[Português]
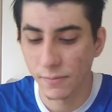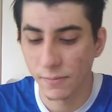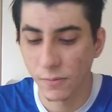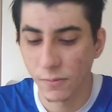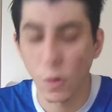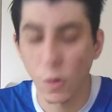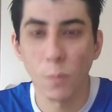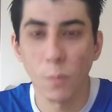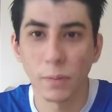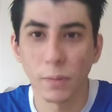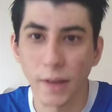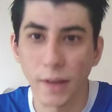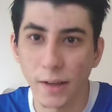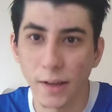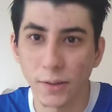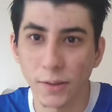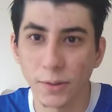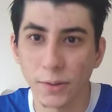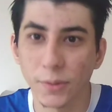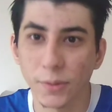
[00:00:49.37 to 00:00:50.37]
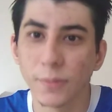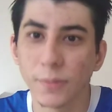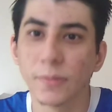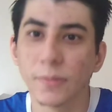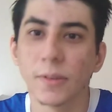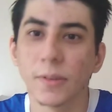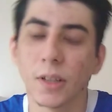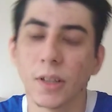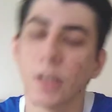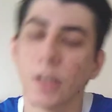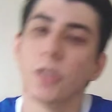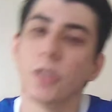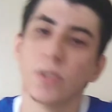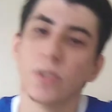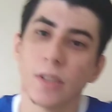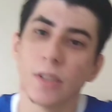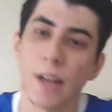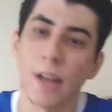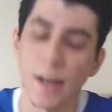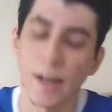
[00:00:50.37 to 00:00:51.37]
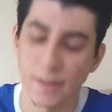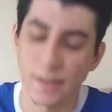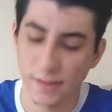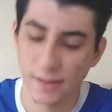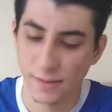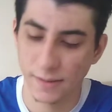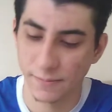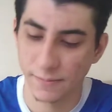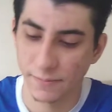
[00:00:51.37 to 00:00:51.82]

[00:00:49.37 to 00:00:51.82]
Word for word: Completo e de graça.